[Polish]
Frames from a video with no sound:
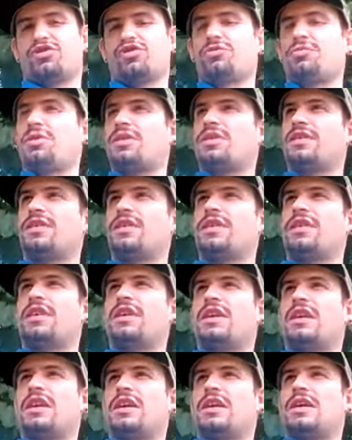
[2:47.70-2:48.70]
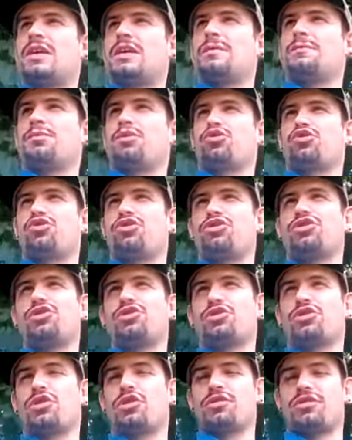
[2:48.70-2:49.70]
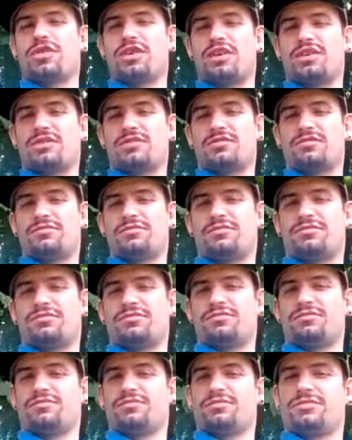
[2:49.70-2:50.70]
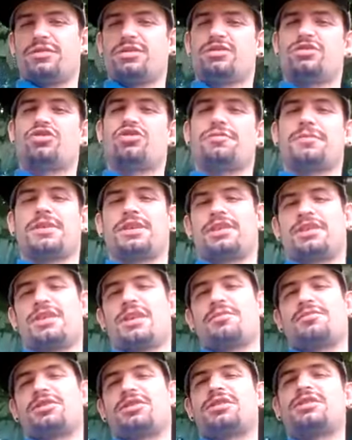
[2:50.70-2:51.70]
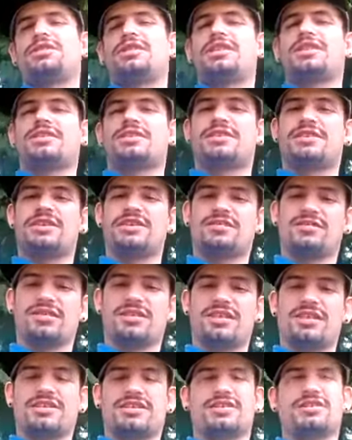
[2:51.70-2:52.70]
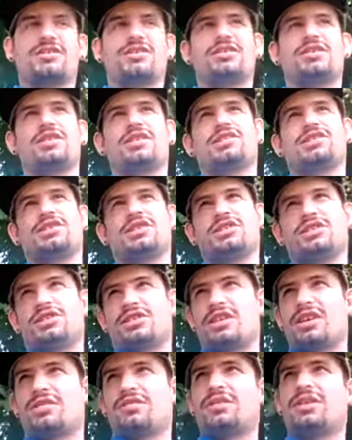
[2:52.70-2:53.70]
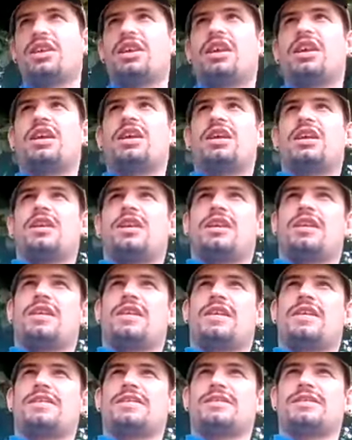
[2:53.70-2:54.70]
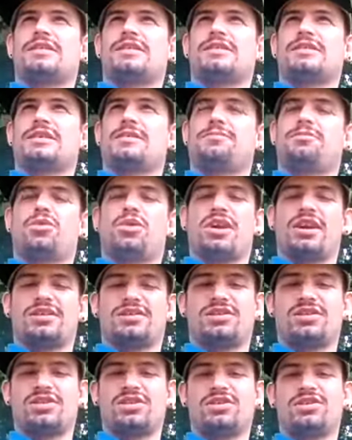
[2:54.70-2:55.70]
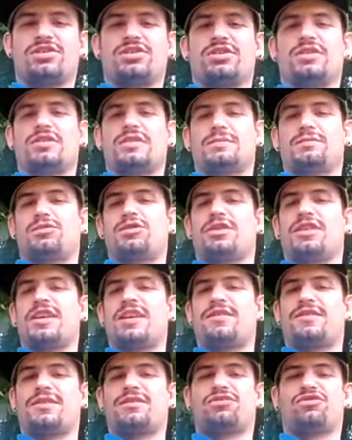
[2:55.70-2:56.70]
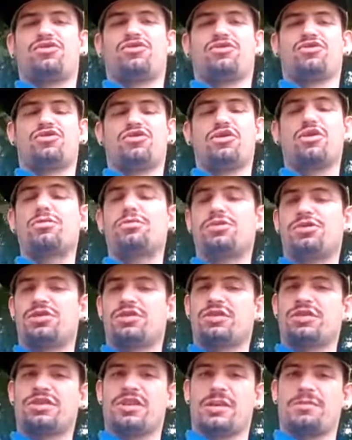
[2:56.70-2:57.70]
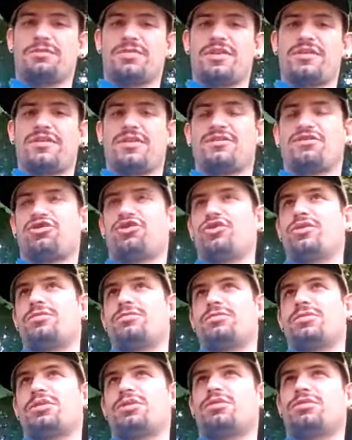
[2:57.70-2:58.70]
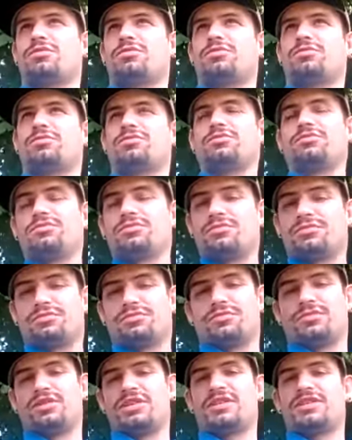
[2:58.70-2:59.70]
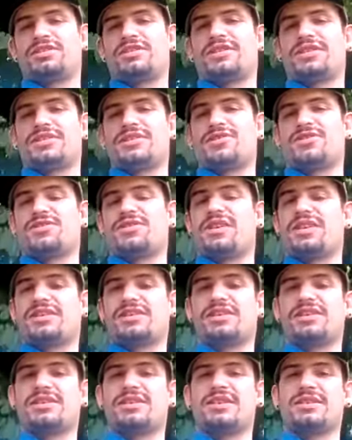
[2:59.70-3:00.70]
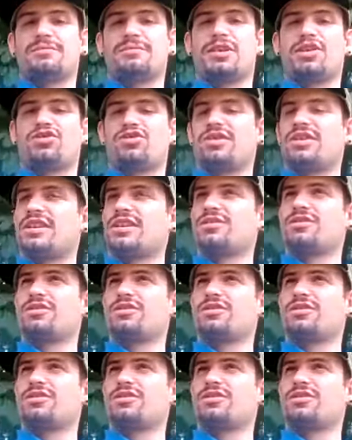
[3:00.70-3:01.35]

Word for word: Żeby pożyczyć rower, no trzeba tam się zarejestrować na stronie, coś tam Y, zapłacić przelewem czy czymś, tam nie wiem czym, bo nie zwracam uwagi, nie patrzę